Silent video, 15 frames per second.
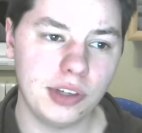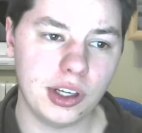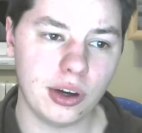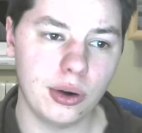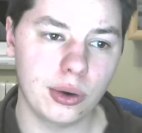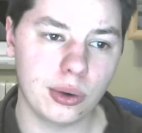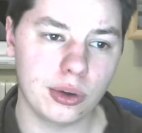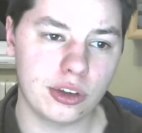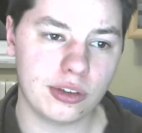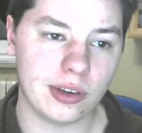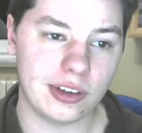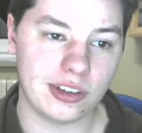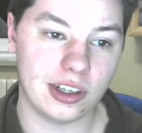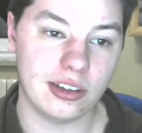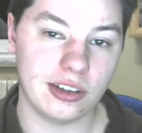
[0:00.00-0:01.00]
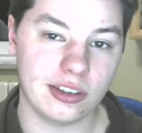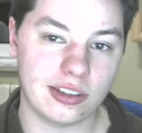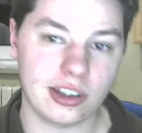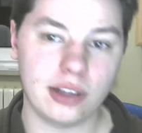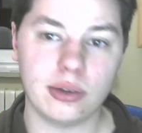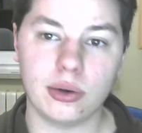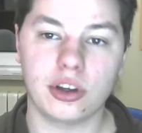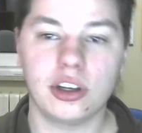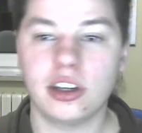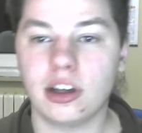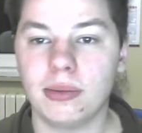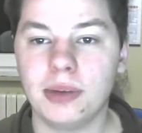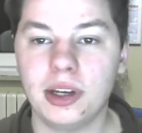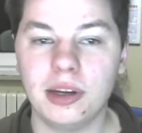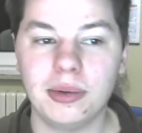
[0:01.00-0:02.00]
Euro zwar sehr interessant, okay,
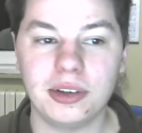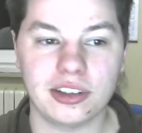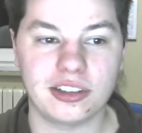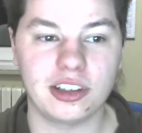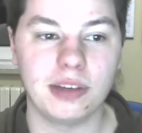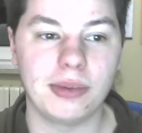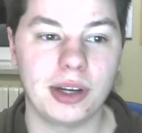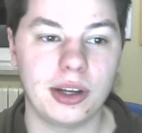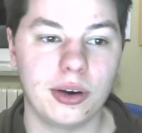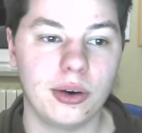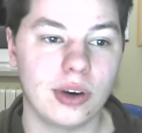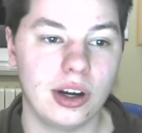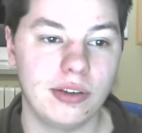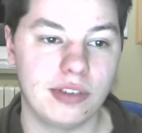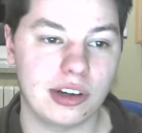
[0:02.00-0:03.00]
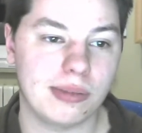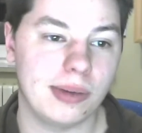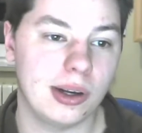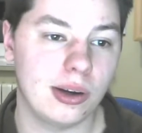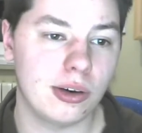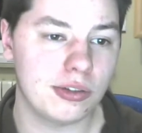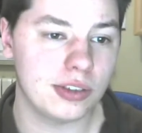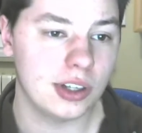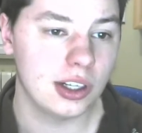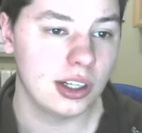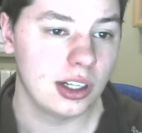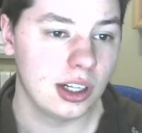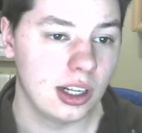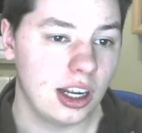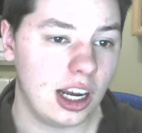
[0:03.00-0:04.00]
damit nehme ich das Thema der Euro einfach mal auf,
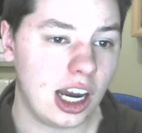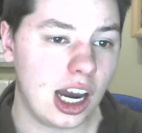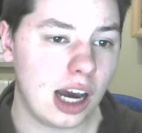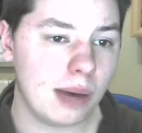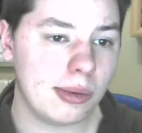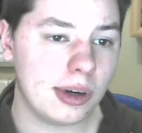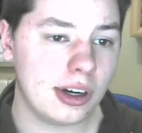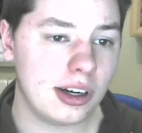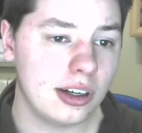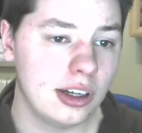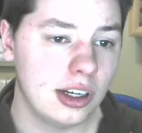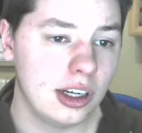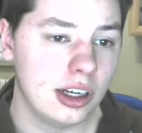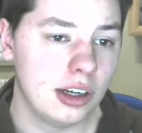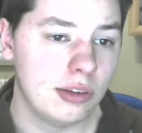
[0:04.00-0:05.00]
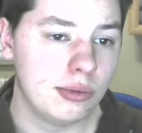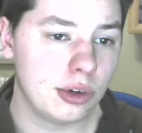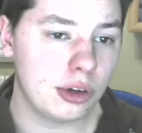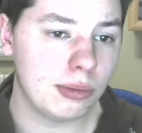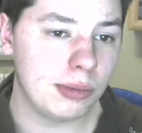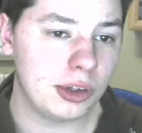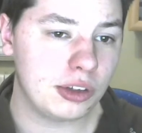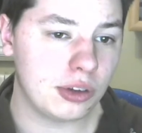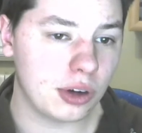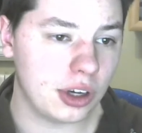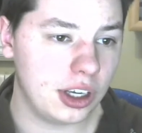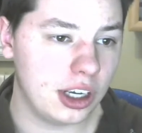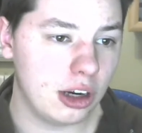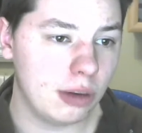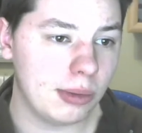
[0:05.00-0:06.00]
aber würde mich doch
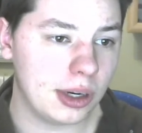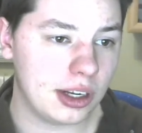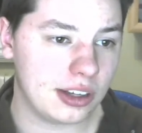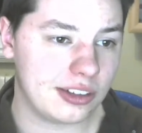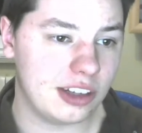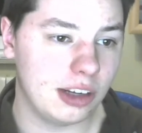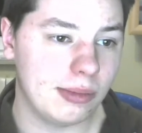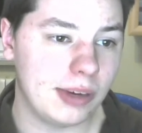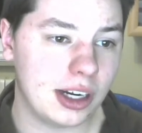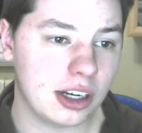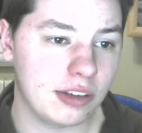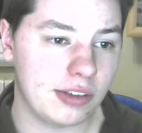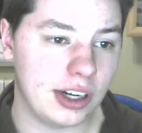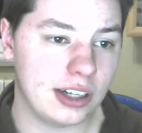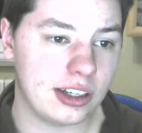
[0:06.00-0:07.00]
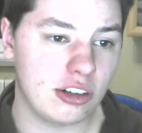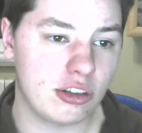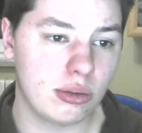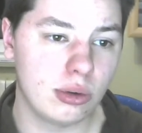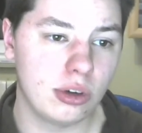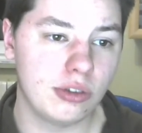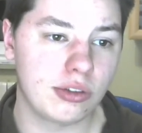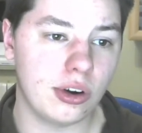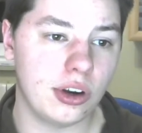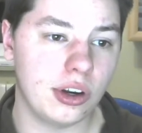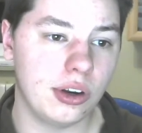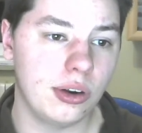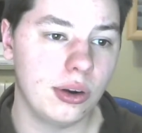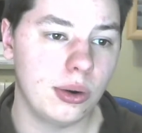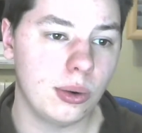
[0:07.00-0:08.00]
eher über das Thema Gewalt an Schulen
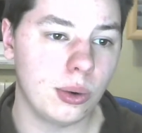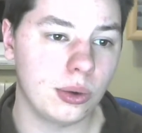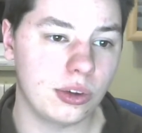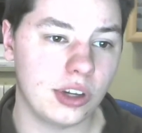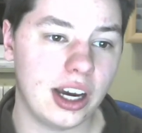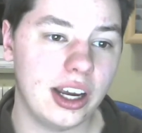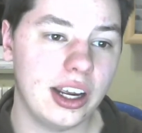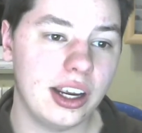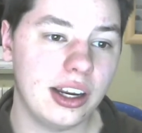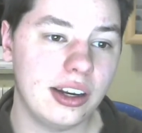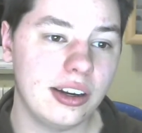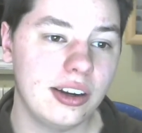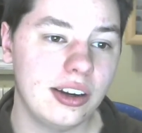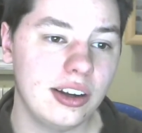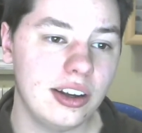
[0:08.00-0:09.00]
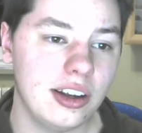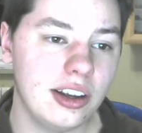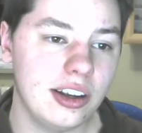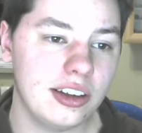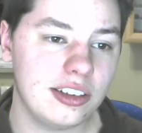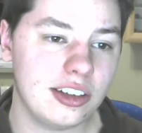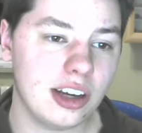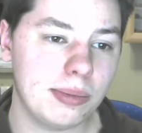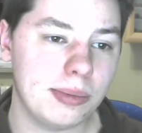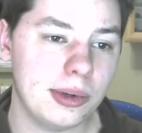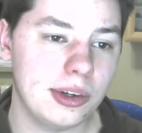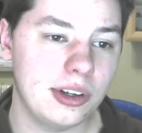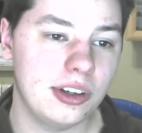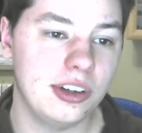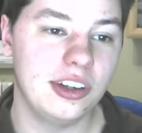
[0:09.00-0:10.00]
freuen. Und nein, ich habe
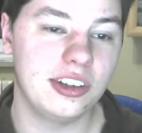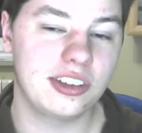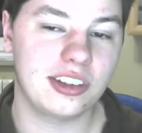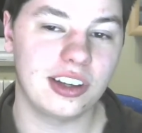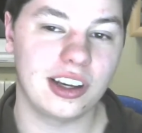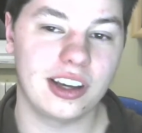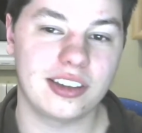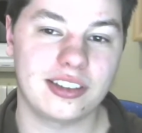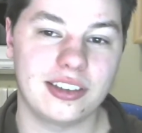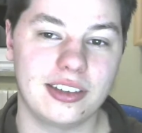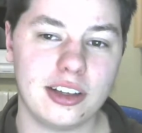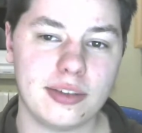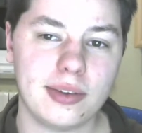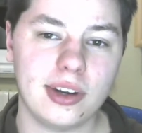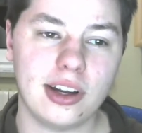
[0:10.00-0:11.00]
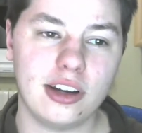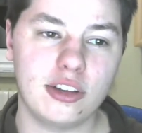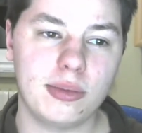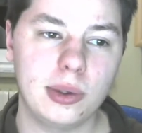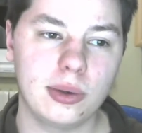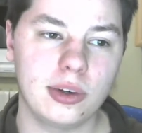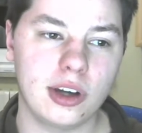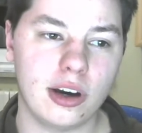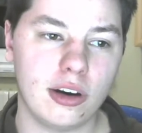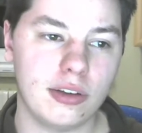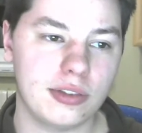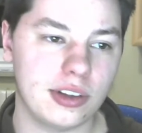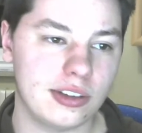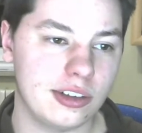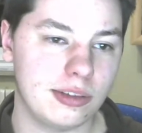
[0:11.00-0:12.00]
nicht gegessen. Das war eine Anspielung darauf,
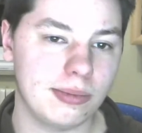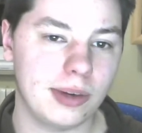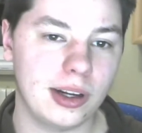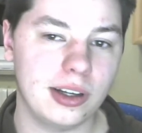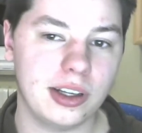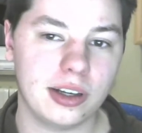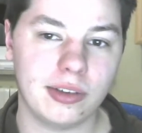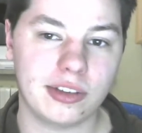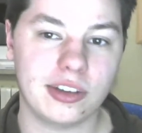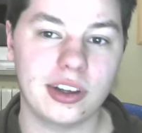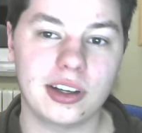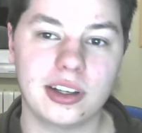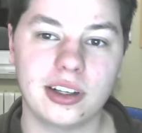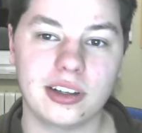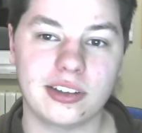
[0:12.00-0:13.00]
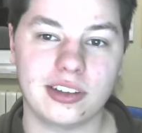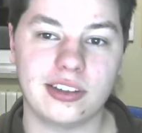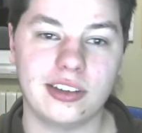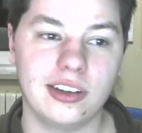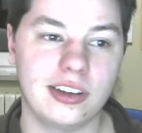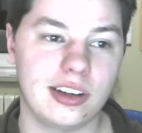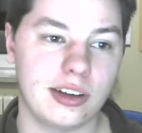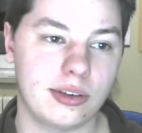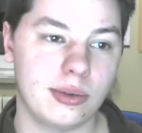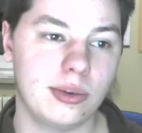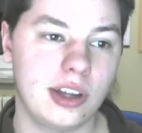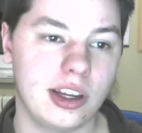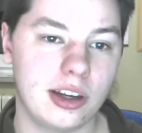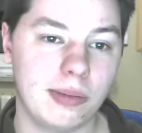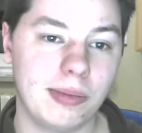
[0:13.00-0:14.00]
dass ich mal irgendwas Ekliges erzählt hatte und
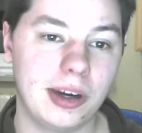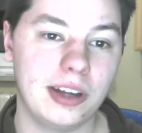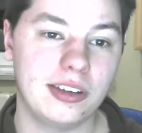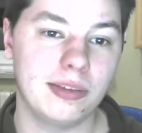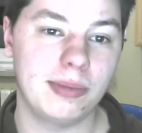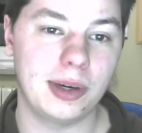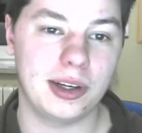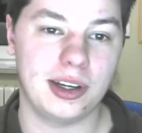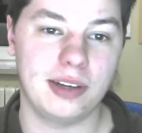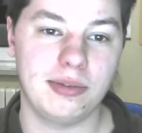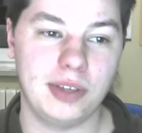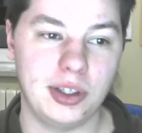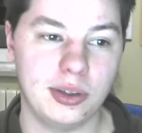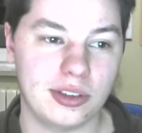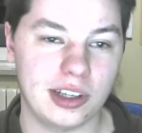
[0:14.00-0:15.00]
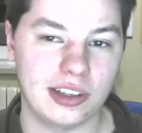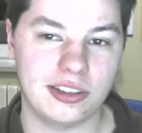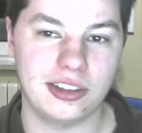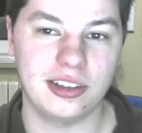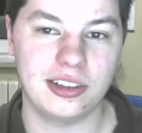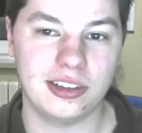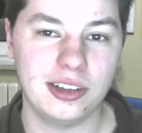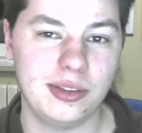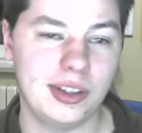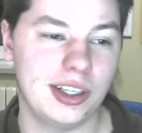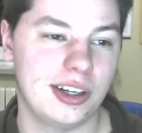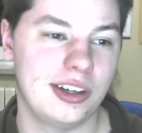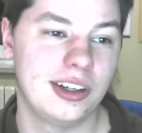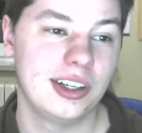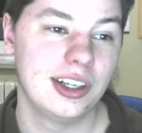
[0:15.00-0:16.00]
er dann meinte, bei deinen Videos esse ich nie wieder.